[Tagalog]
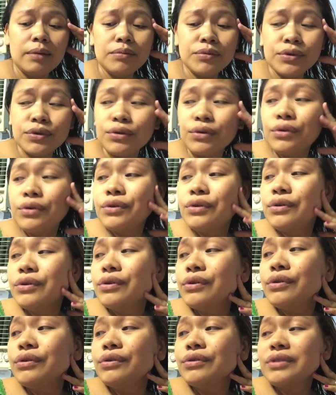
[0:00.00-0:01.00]
I'm so
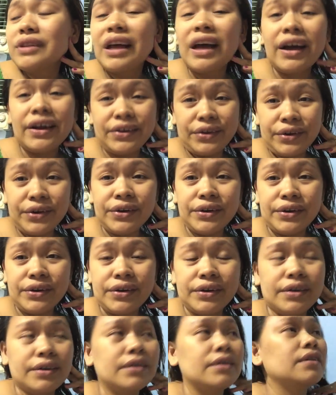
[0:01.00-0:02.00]

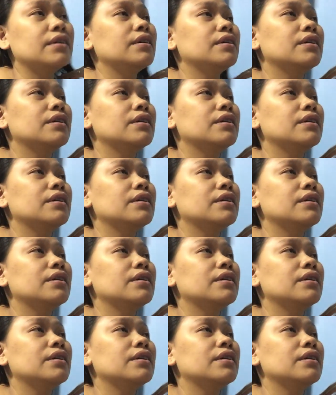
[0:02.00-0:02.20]
tired.